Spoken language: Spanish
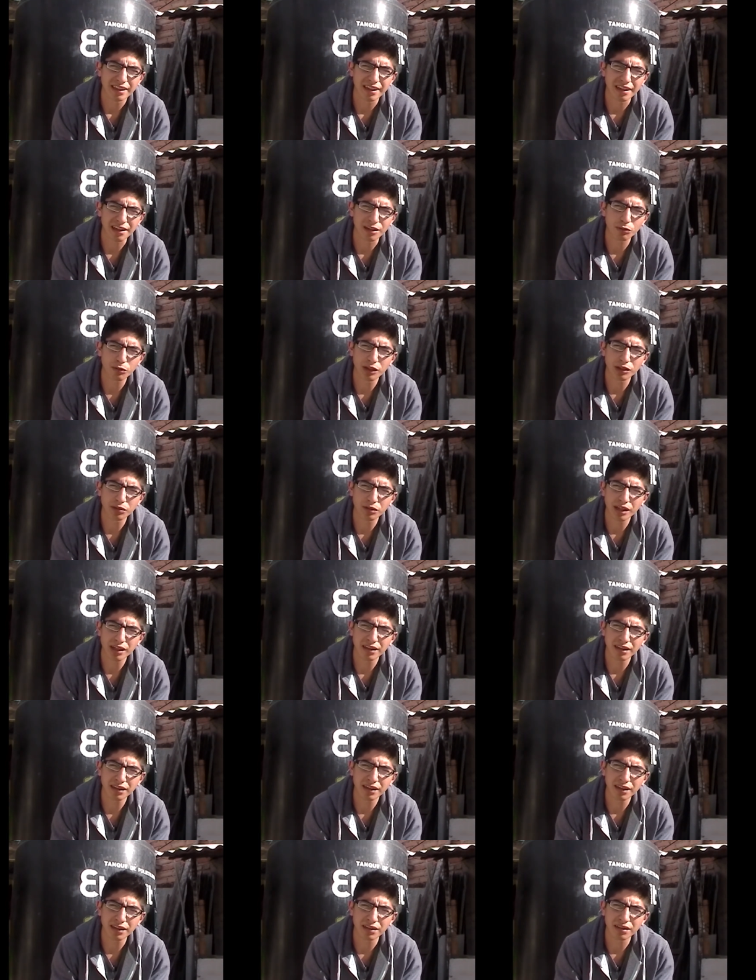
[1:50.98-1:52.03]
el recuerdo
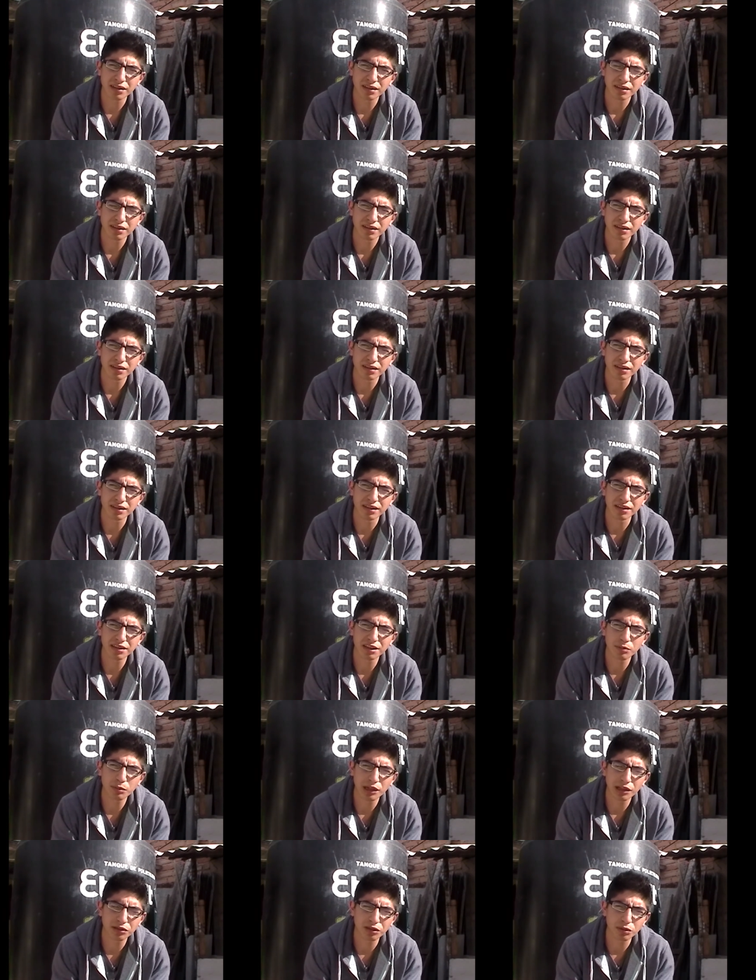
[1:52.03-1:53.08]
queda en ella y
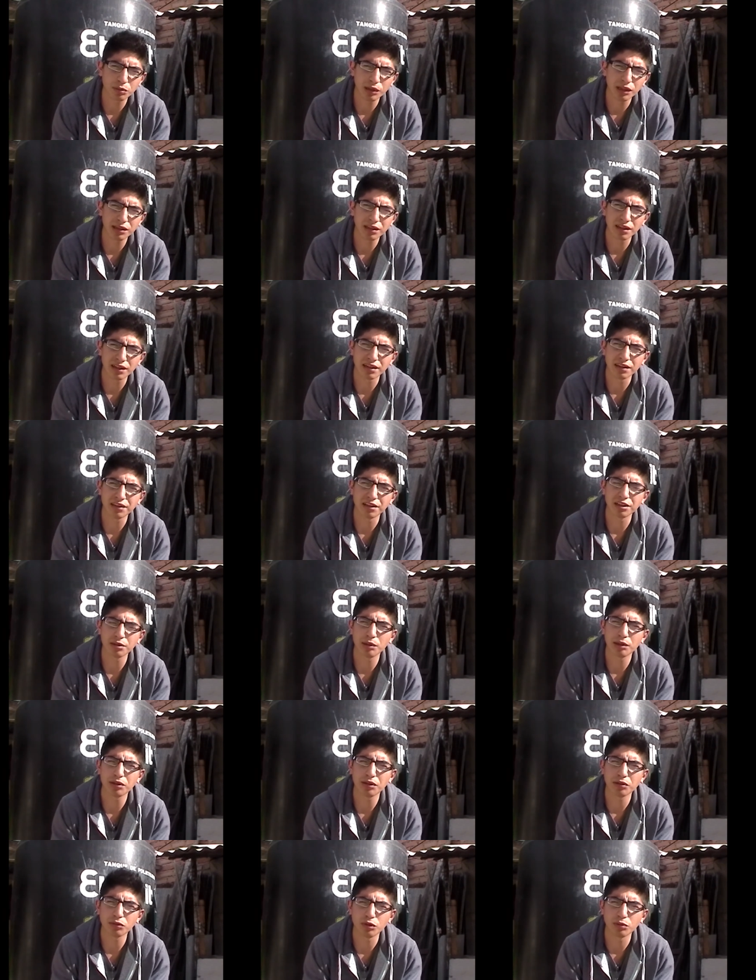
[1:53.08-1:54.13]
siempre la atormenta el
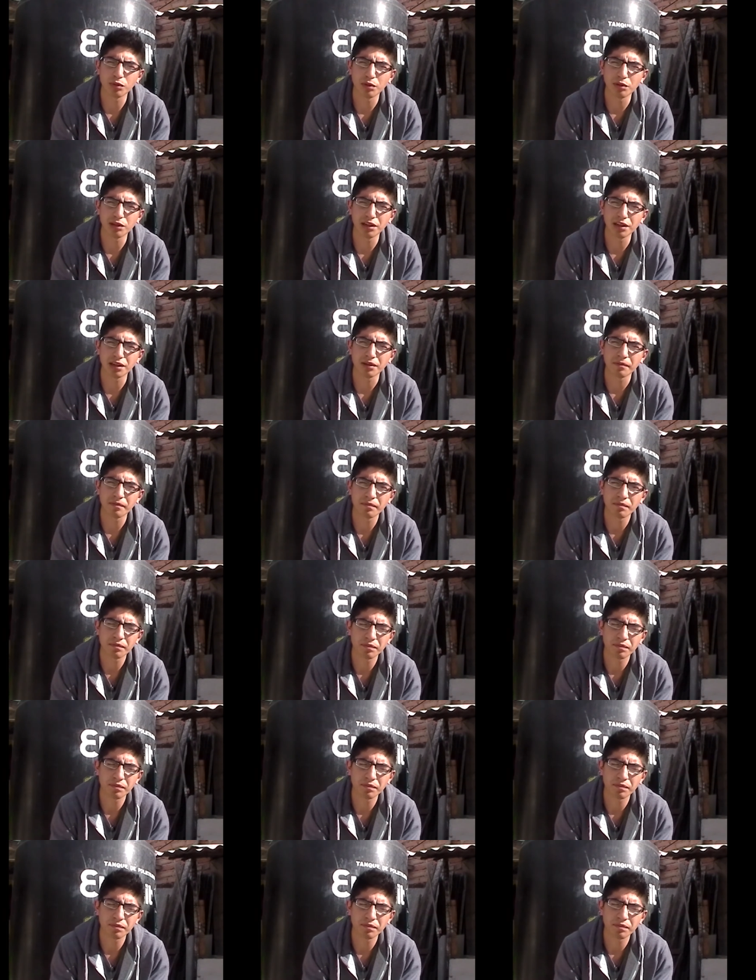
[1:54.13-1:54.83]
sentimiento de culpabilidad.